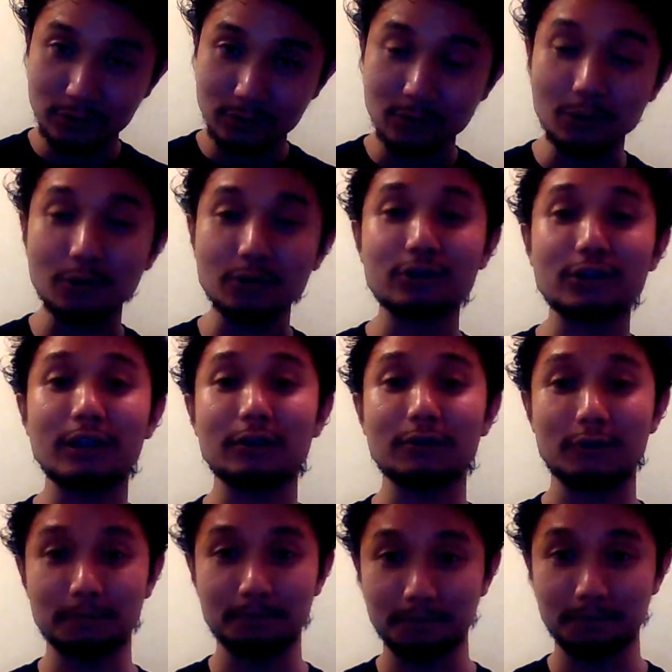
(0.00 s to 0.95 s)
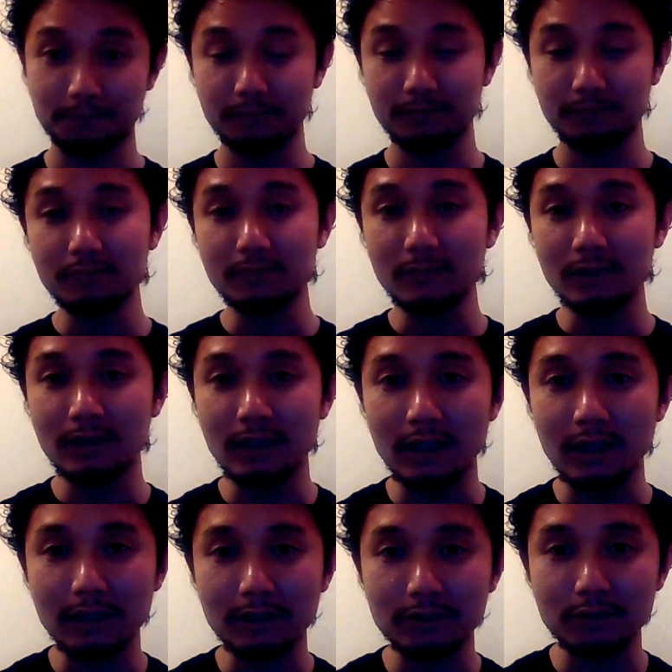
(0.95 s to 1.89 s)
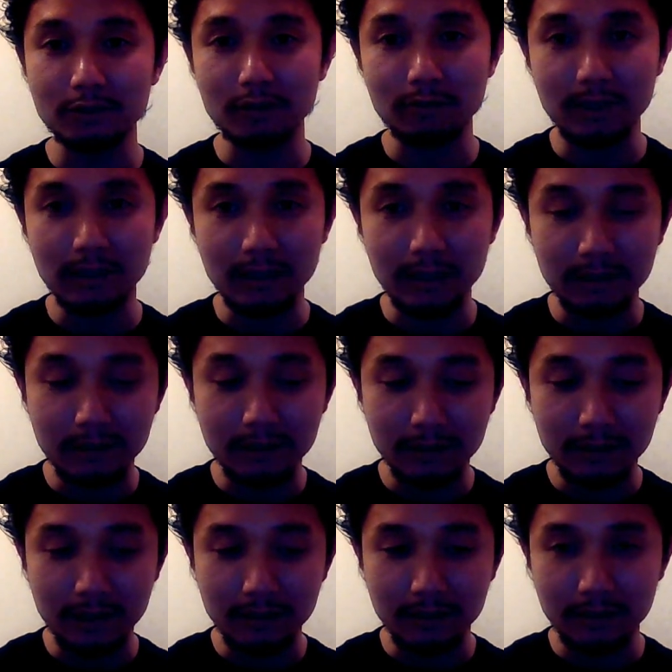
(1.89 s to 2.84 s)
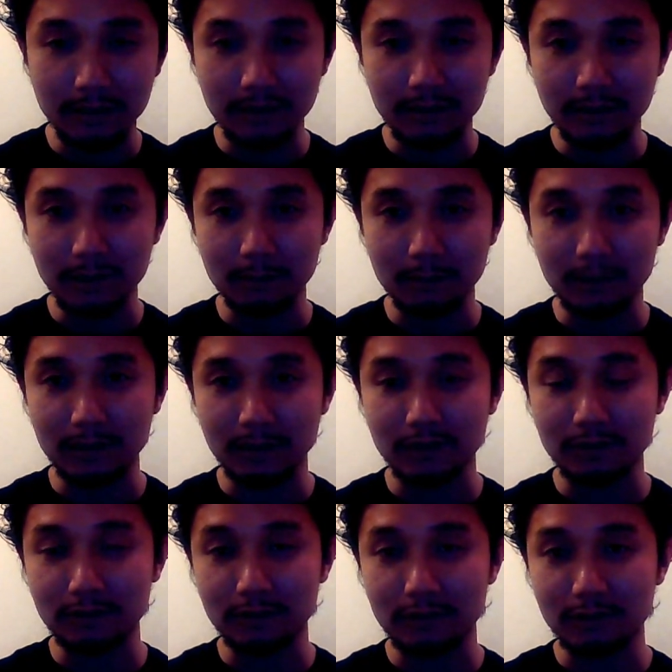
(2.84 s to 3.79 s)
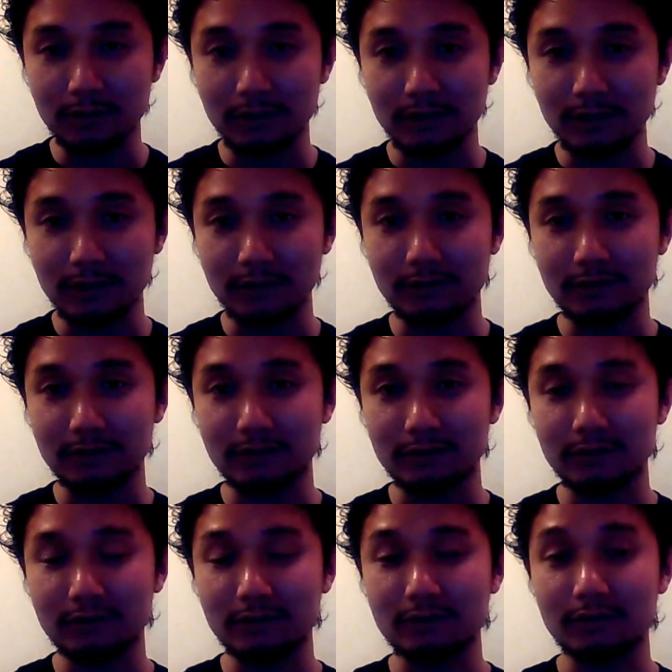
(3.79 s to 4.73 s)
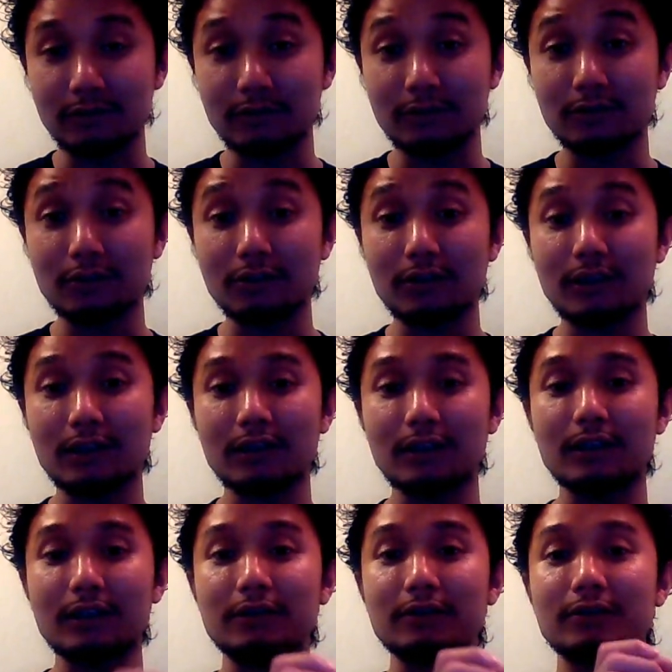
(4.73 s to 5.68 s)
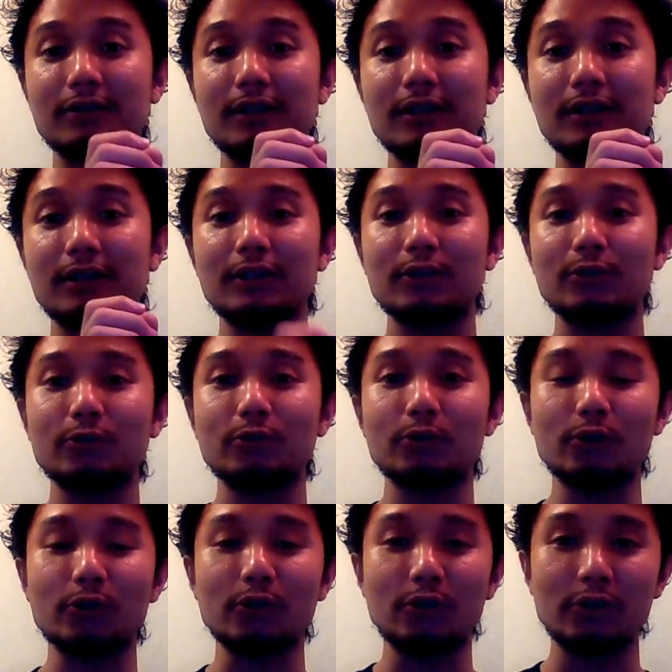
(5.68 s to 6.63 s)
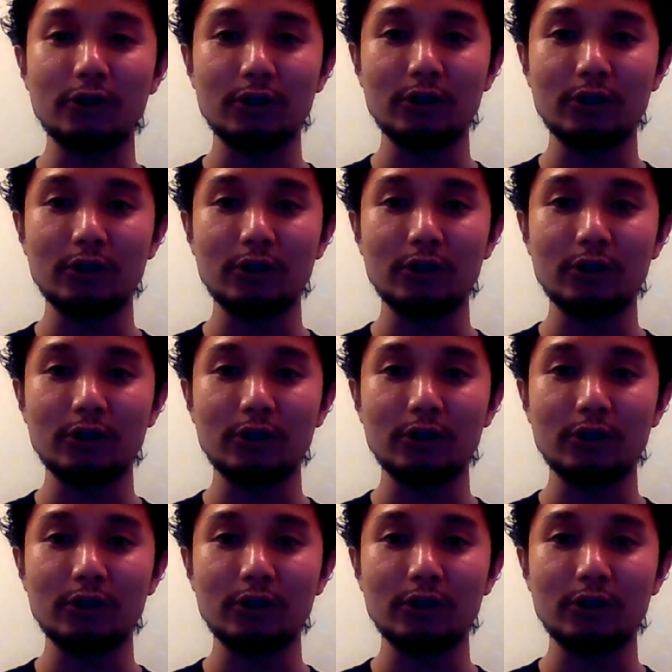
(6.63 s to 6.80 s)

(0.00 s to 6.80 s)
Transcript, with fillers: と押していく。で、話すときは、だんだんだんだんまたゆっくりして、うーっと話す。っていうのを、